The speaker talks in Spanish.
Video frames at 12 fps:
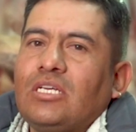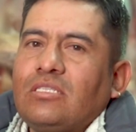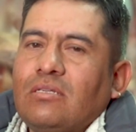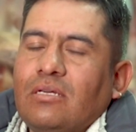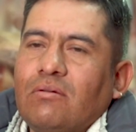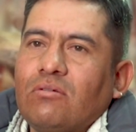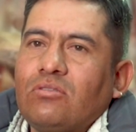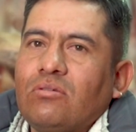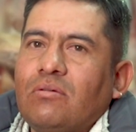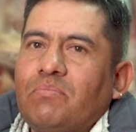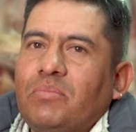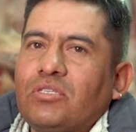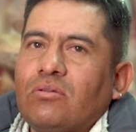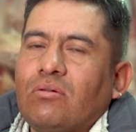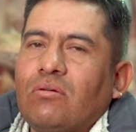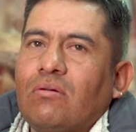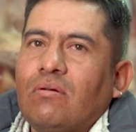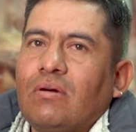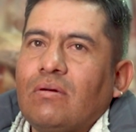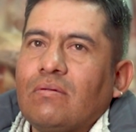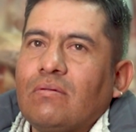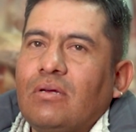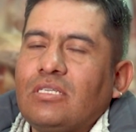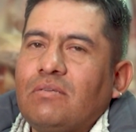Este negocio empezó
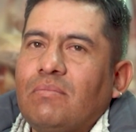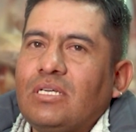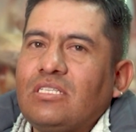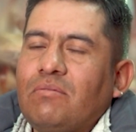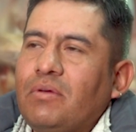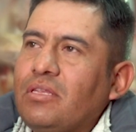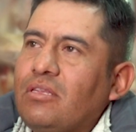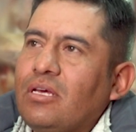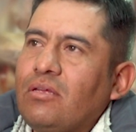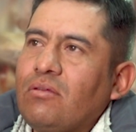hace más de 20